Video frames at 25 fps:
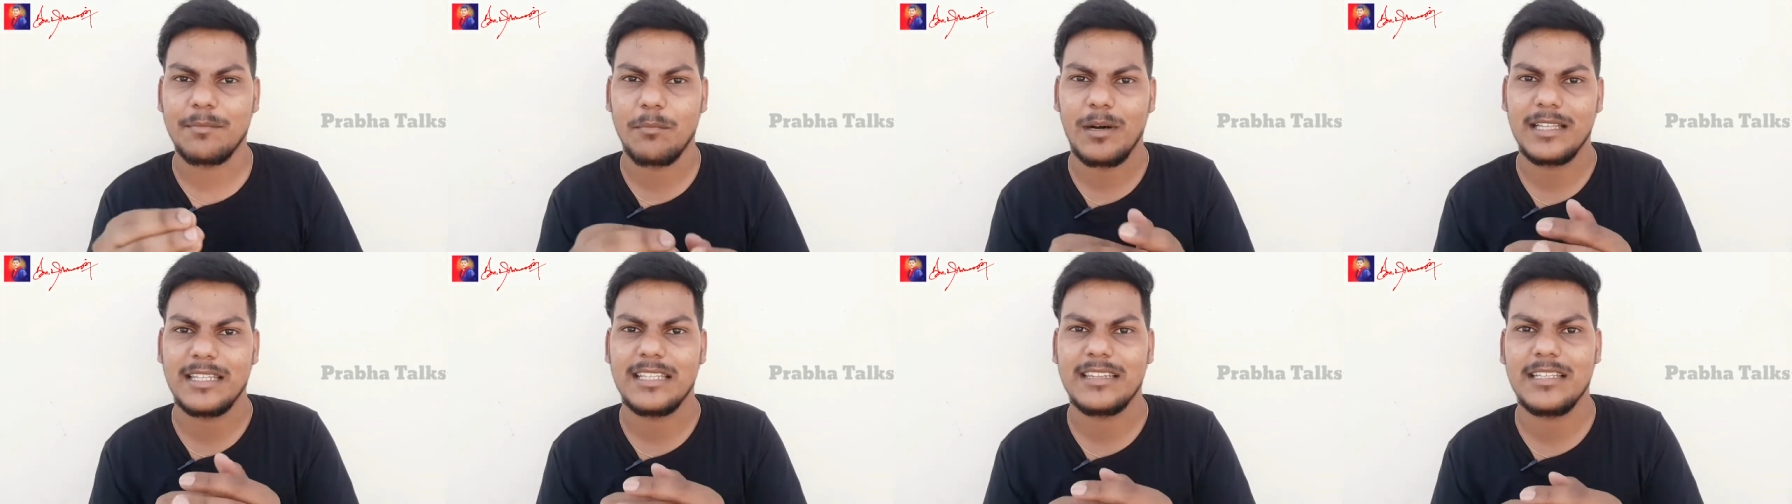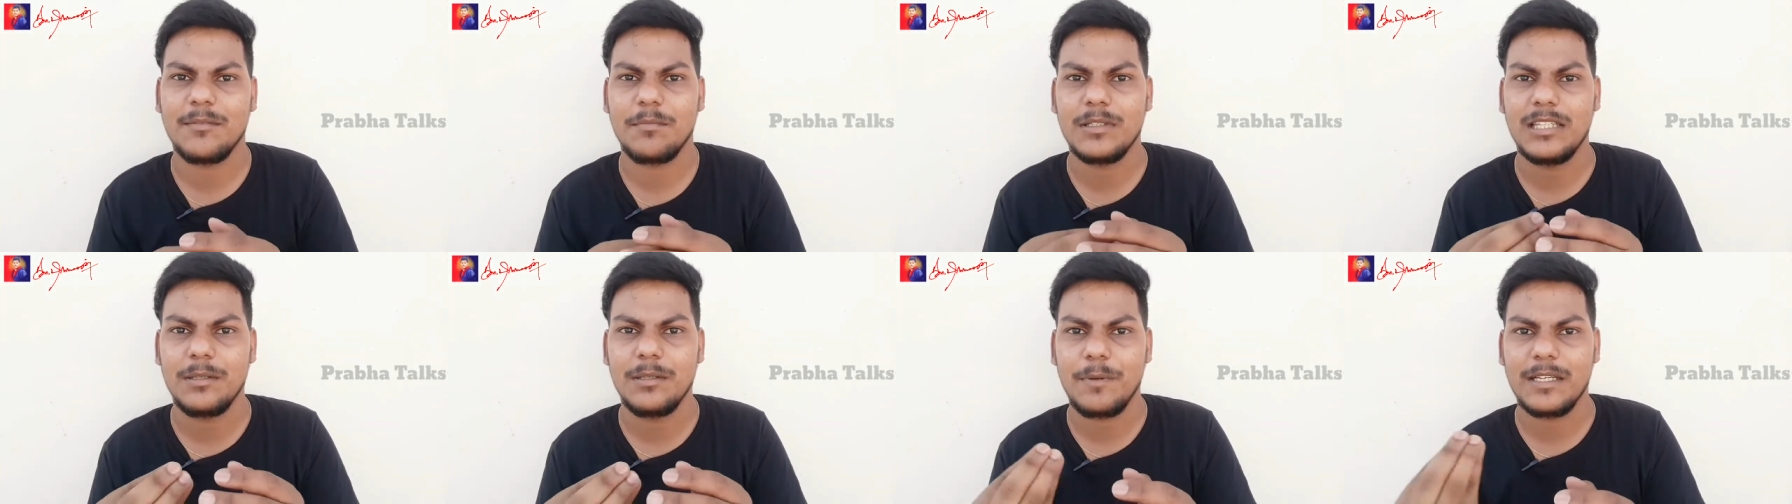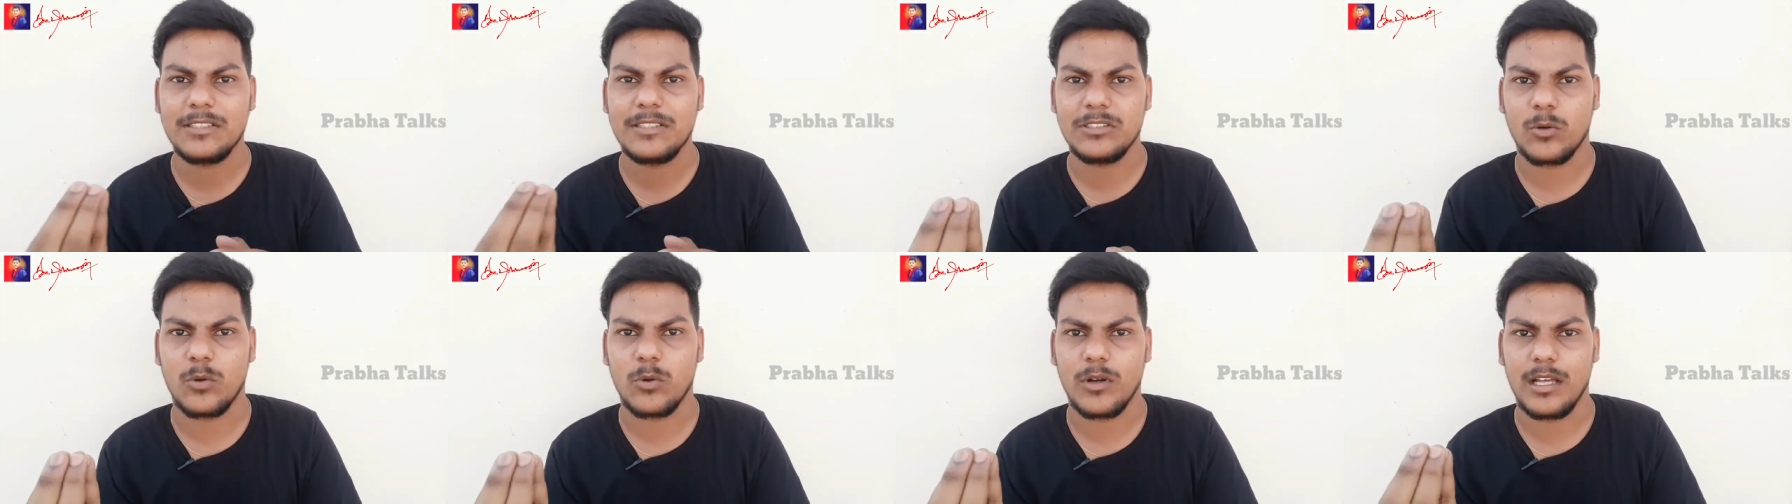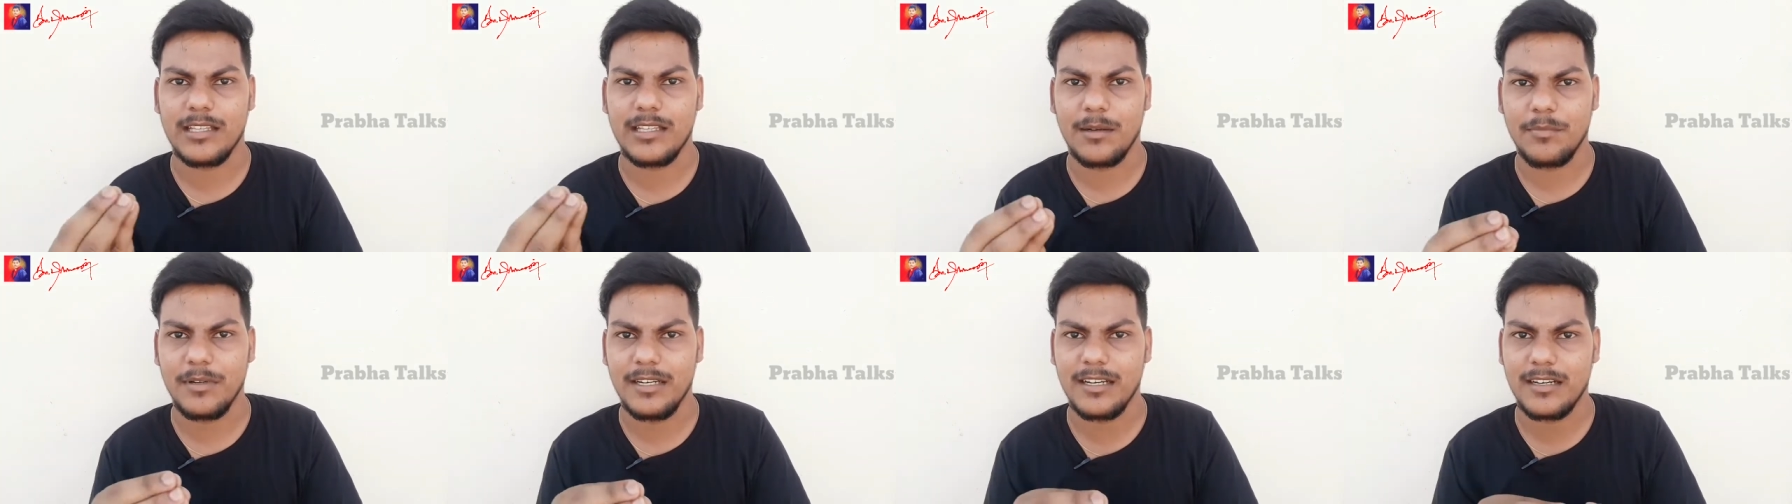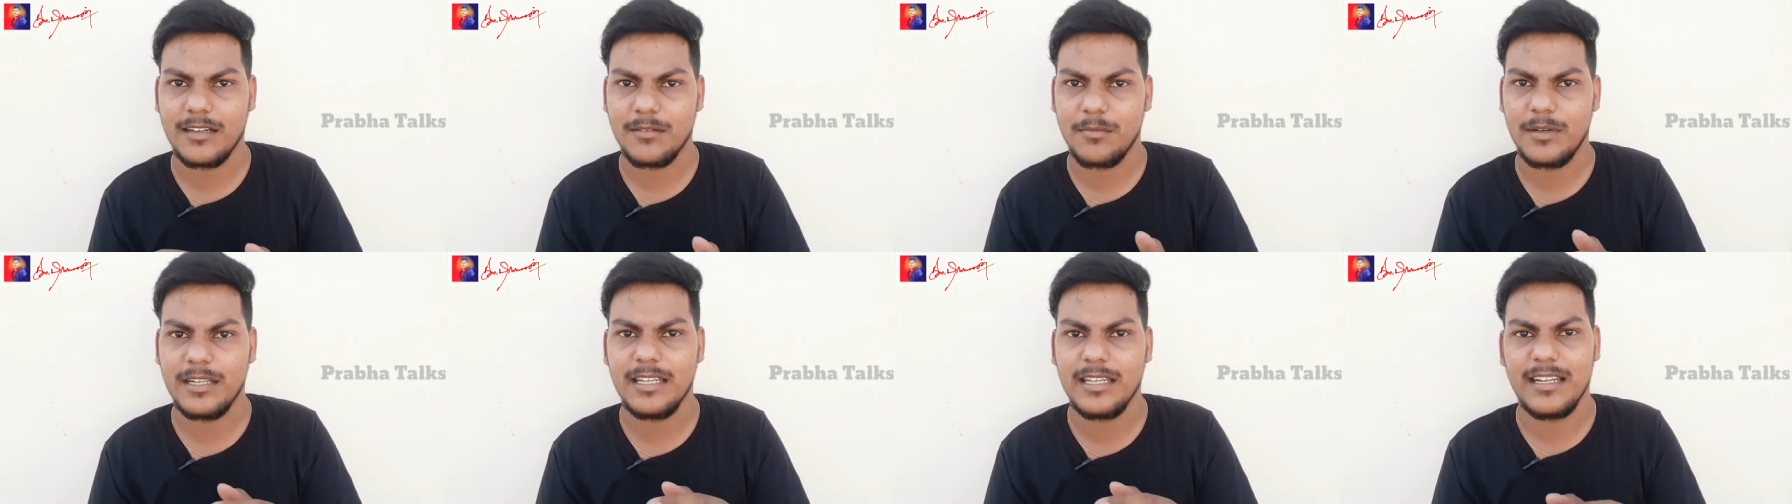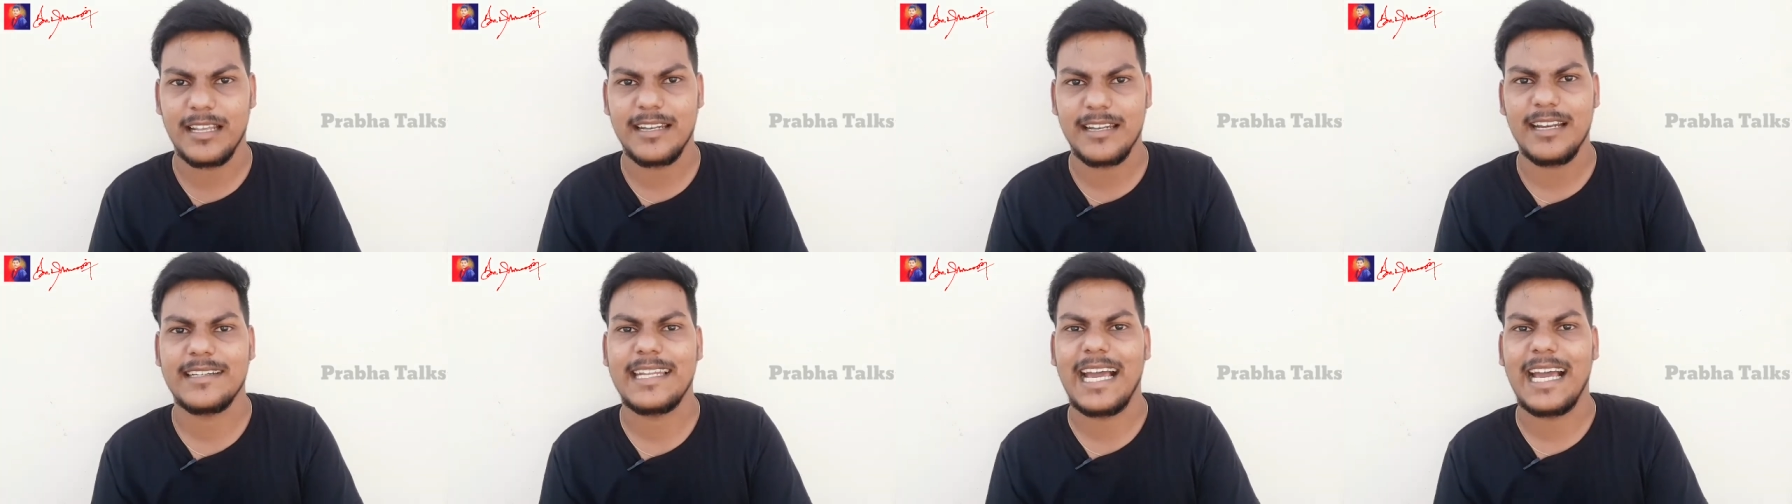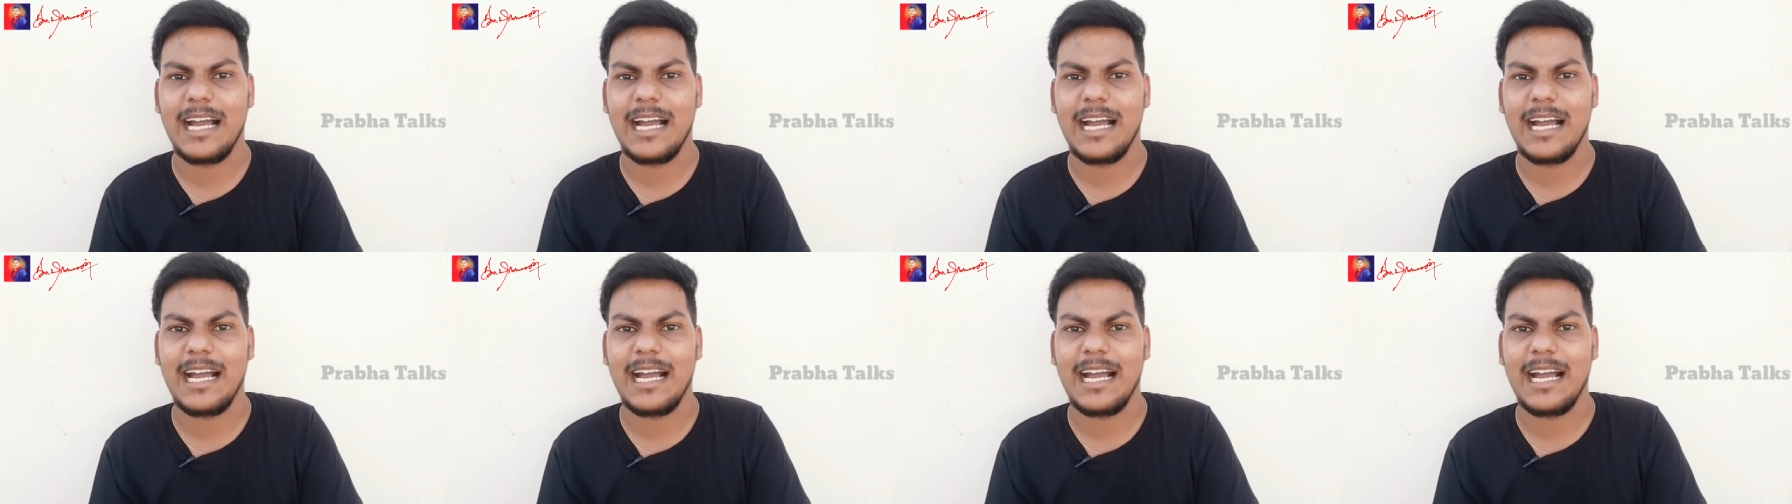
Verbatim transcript: மதத்தை பற்றி பேசக்கூடாது அப்படின்ற மாதிரி நிறைய